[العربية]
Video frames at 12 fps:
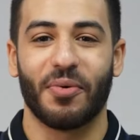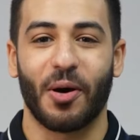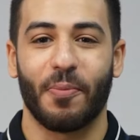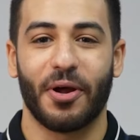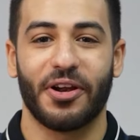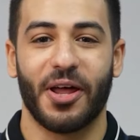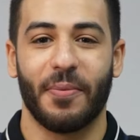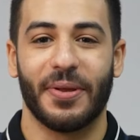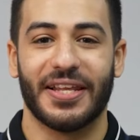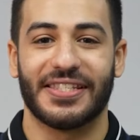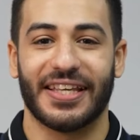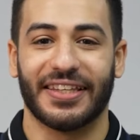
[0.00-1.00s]
اخبارنا
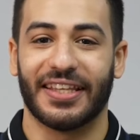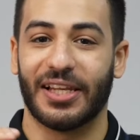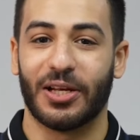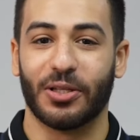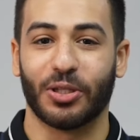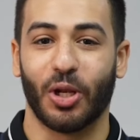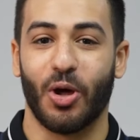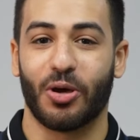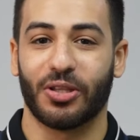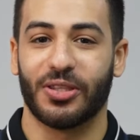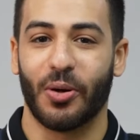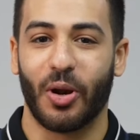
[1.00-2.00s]
بالاستعداد
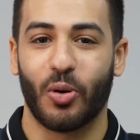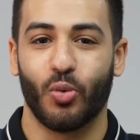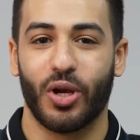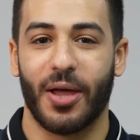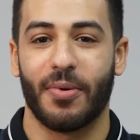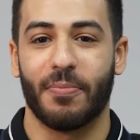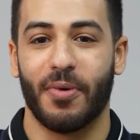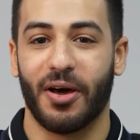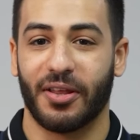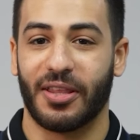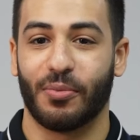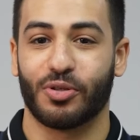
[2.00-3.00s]
لانطلاق الدوره الاولى من
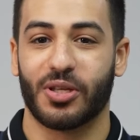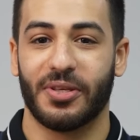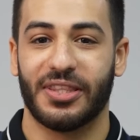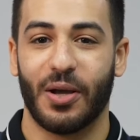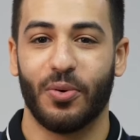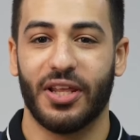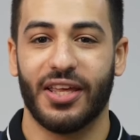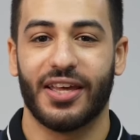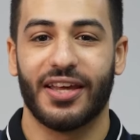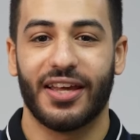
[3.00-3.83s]
معرض ابو ظبي الدولي